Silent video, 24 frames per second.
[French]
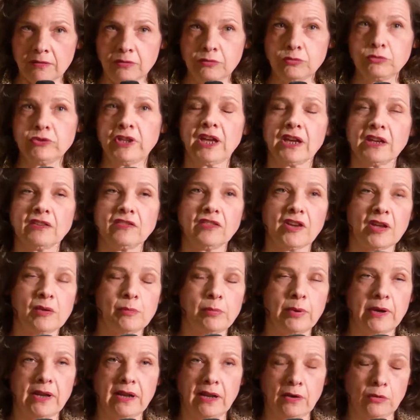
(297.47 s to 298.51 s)
vous n'arriverez
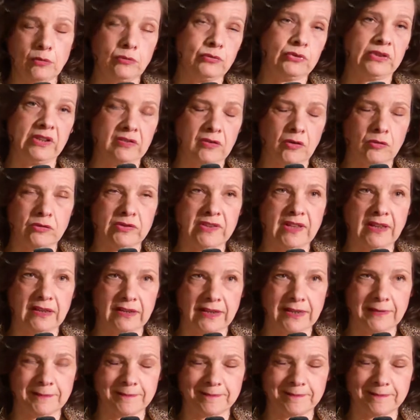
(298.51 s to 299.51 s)
pas là où vous avez envie d'aller.